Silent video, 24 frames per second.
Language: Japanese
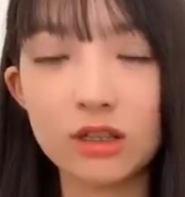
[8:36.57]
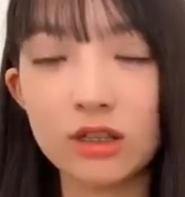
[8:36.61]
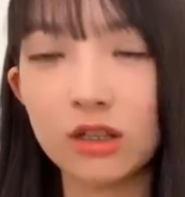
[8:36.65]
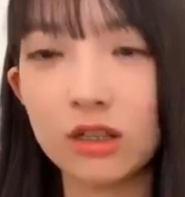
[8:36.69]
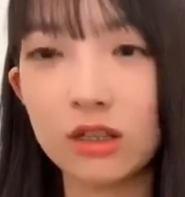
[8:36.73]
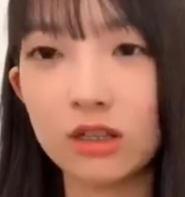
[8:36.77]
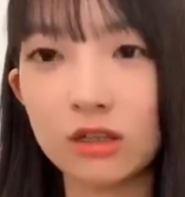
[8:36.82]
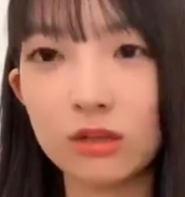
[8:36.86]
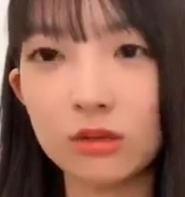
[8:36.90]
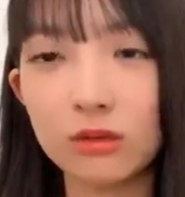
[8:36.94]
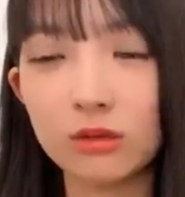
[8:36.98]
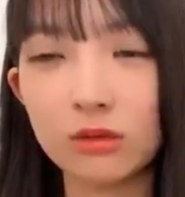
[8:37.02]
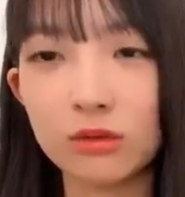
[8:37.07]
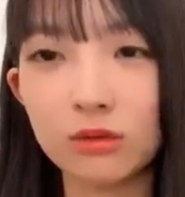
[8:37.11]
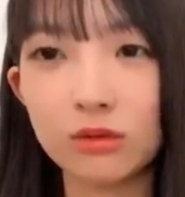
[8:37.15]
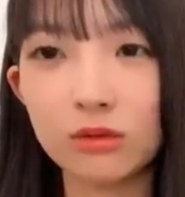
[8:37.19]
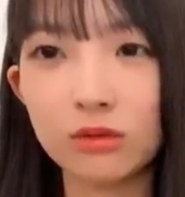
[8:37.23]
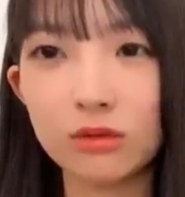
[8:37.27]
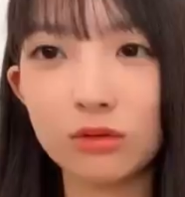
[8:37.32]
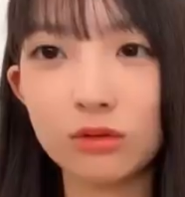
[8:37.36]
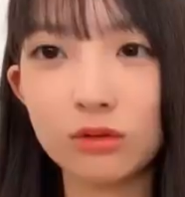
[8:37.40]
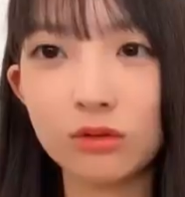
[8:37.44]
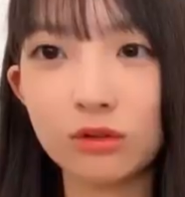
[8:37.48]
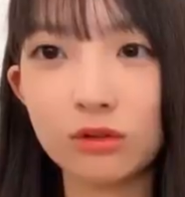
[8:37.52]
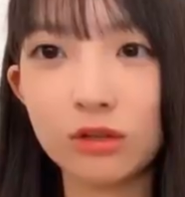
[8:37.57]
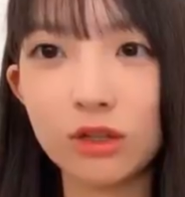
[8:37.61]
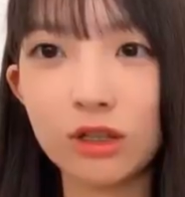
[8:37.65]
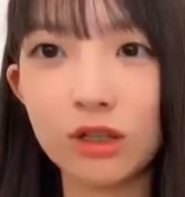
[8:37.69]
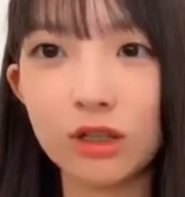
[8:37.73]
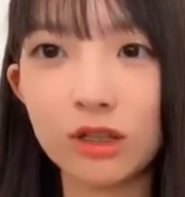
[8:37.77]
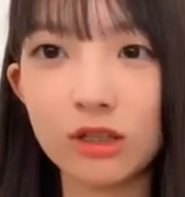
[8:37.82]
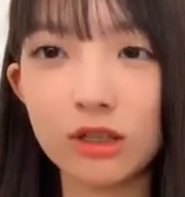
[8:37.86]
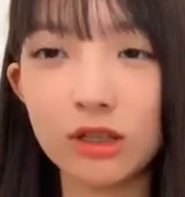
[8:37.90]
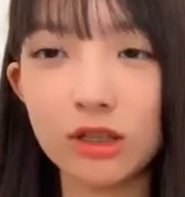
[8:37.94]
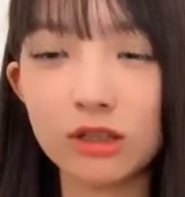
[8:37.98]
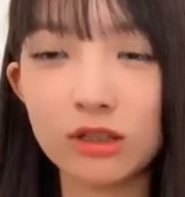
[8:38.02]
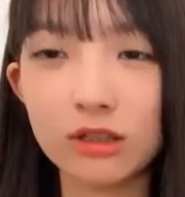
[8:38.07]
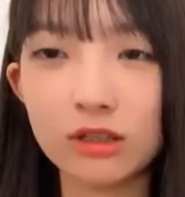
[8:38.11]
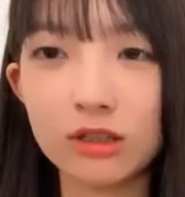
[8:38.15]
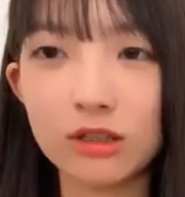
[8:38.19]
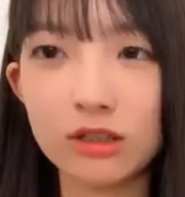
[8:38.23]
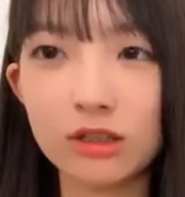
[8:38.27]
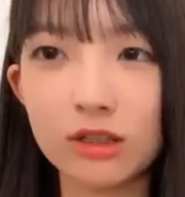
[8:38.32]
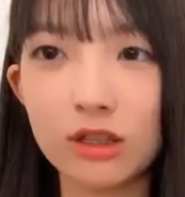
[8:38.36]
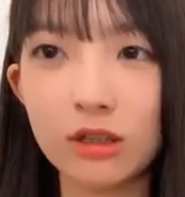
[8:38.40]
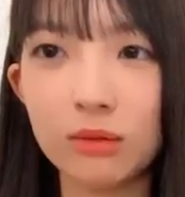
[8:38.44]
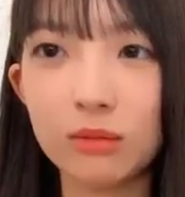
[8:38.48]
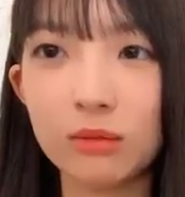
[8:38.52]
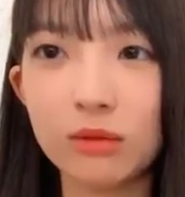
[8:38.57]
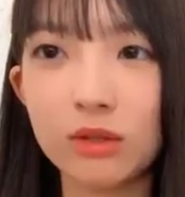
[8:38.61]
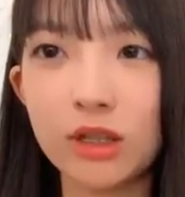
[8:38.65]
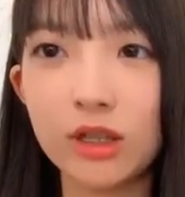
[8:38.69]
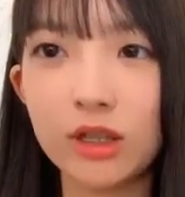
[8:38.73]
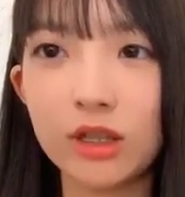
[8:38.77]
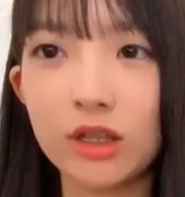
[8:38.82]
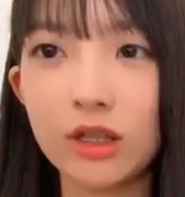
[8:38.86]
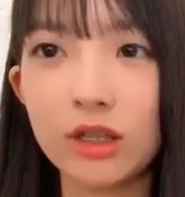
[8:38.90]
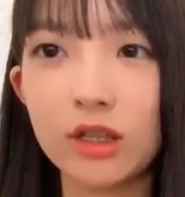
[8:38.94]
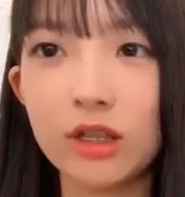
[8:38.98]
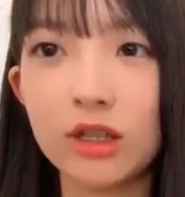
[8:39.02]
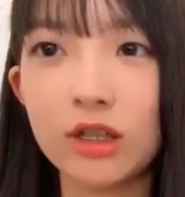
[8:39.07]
あの疲れたでもね